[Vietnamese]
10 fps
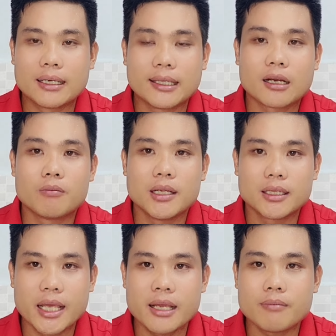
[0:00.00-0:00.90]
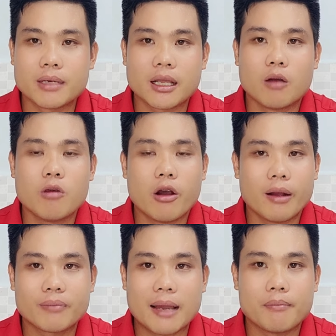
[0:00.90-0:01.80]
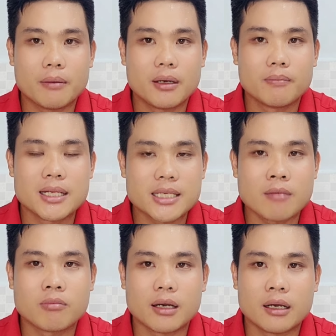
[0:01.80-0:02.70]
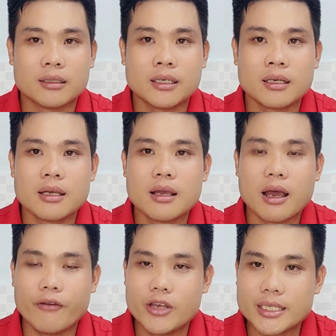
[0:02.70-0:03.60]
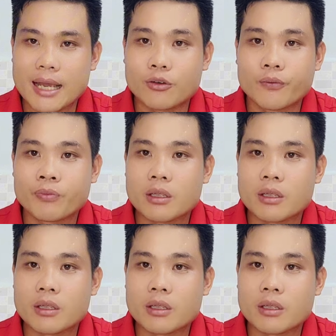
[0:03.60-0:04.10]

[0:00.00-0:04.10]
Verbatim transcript: người ta không lên tiếng mà người ta ủng hộ âm thầm ở bên bên trong ở ở phía sau